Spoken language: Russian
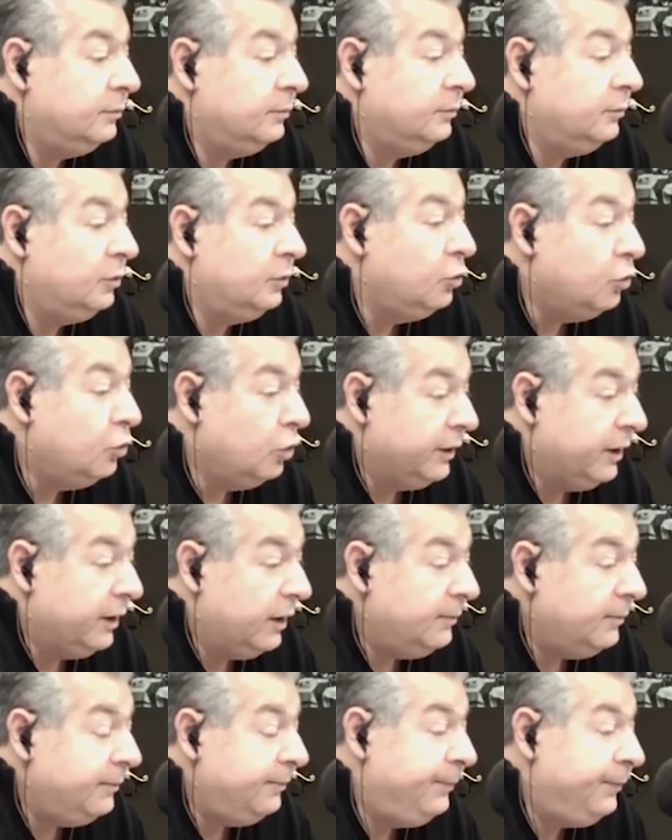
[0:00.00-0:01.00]

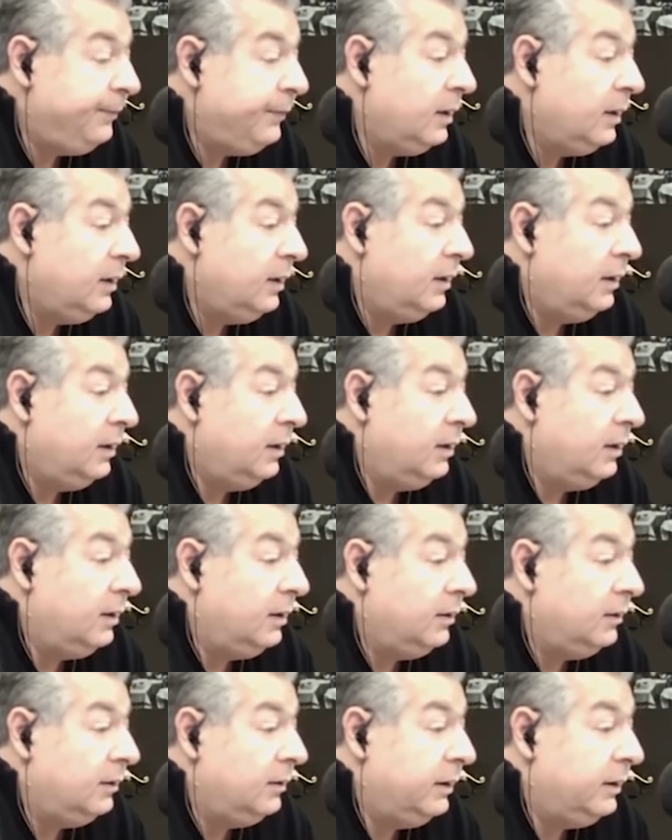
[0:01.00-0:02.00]
года.
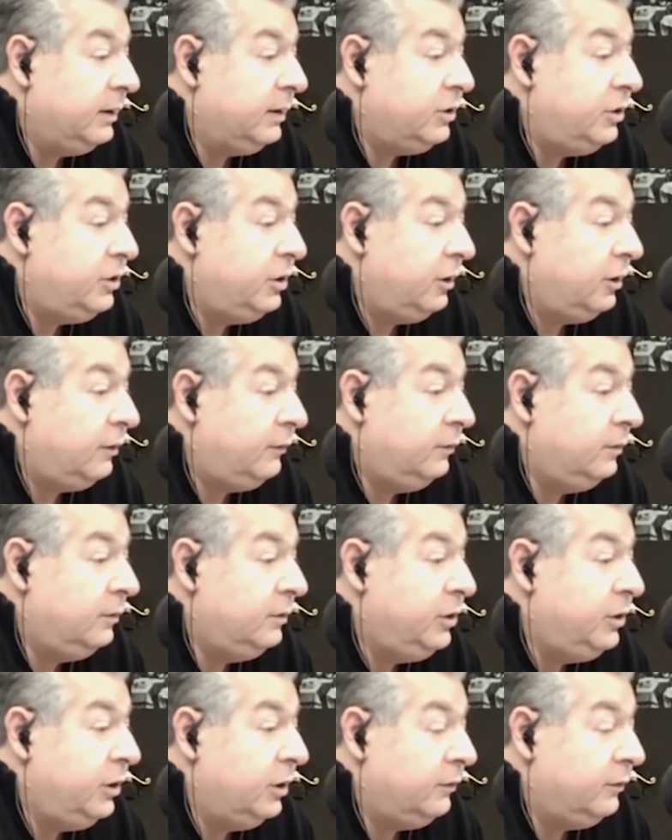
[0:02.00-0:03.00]
Эта
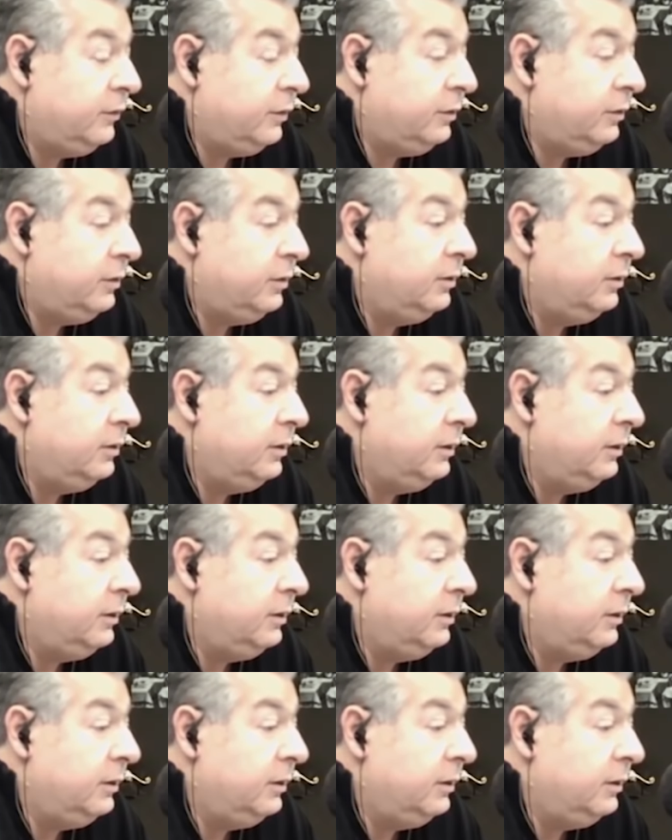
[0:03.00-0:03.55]
четверть